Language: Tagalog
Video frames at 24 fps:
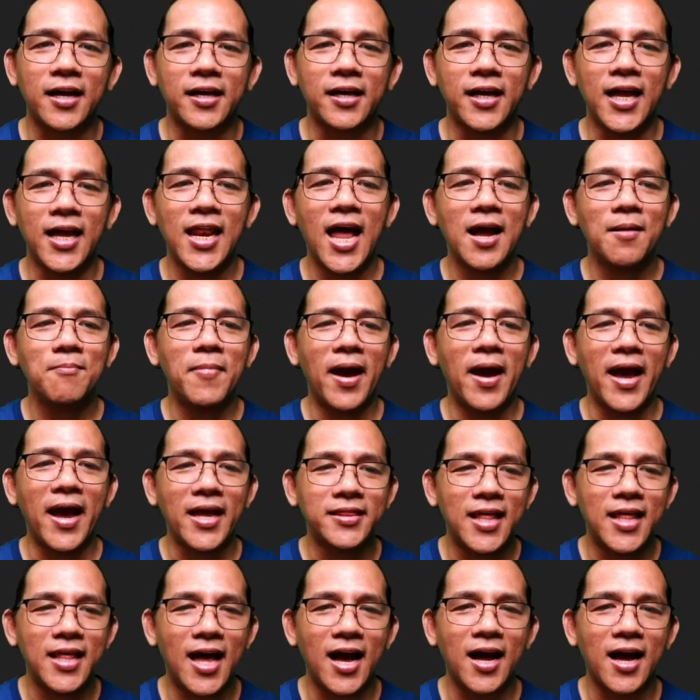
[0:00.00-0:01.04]
ilang
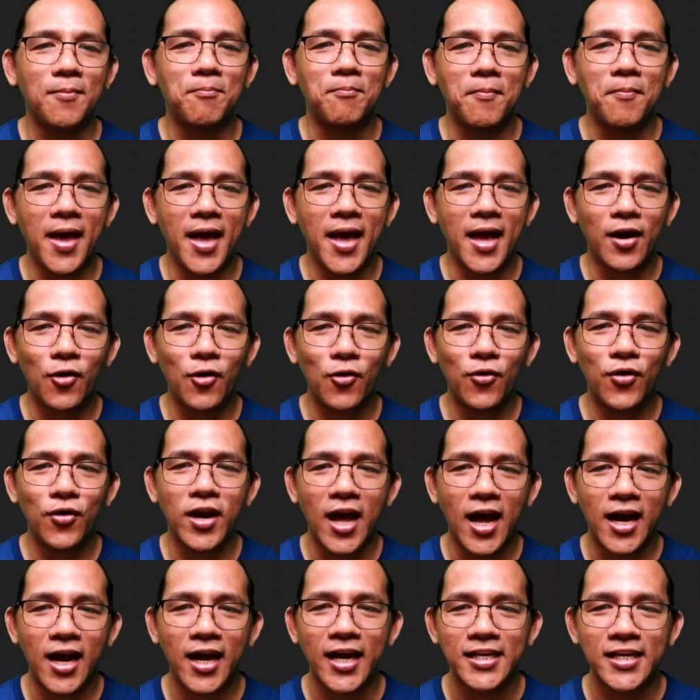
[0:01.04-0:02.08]
baitang meron
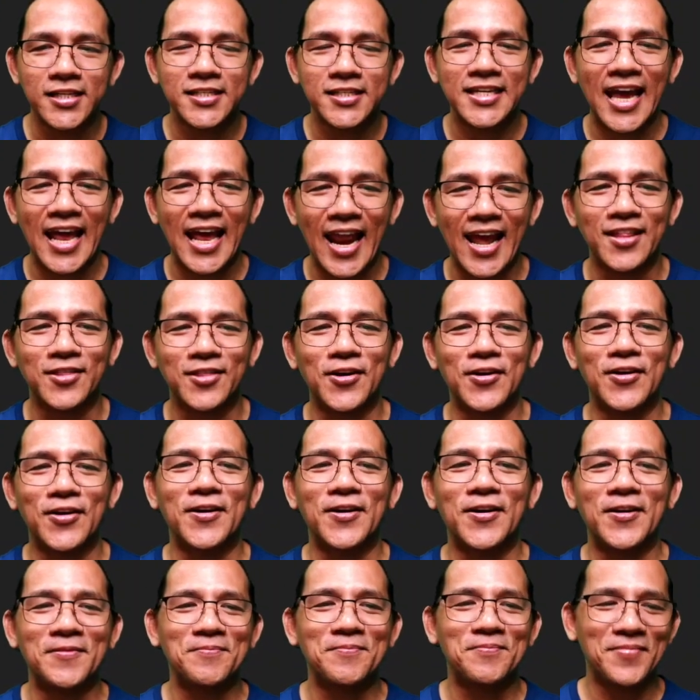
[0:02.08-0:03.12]
ang
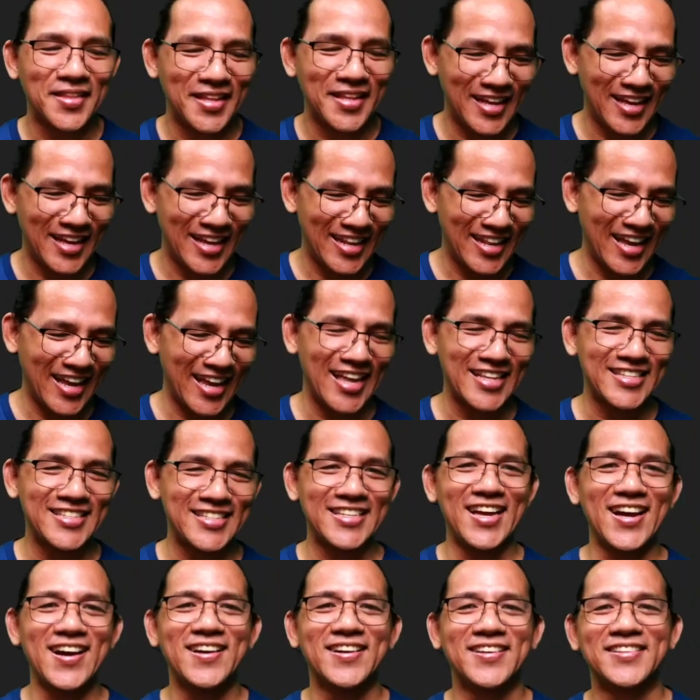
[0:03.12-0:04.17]
escalator? Gets
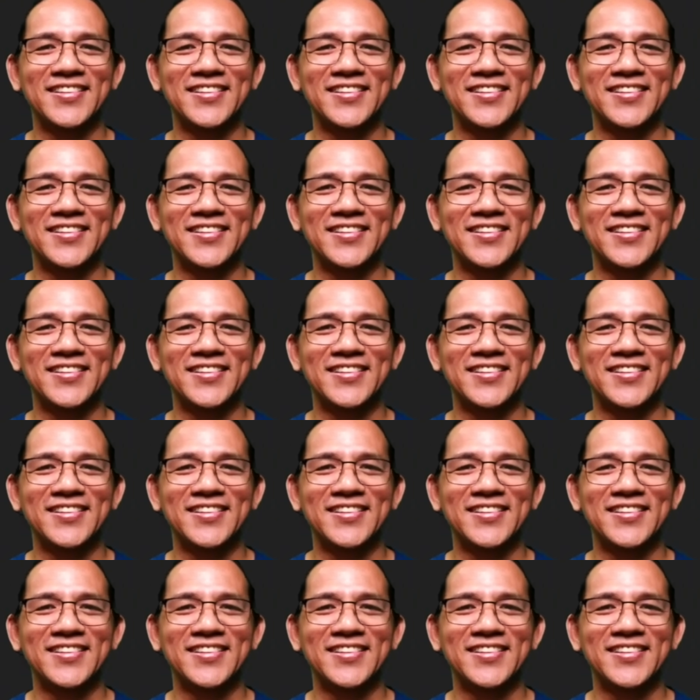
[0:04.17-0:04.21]
niya?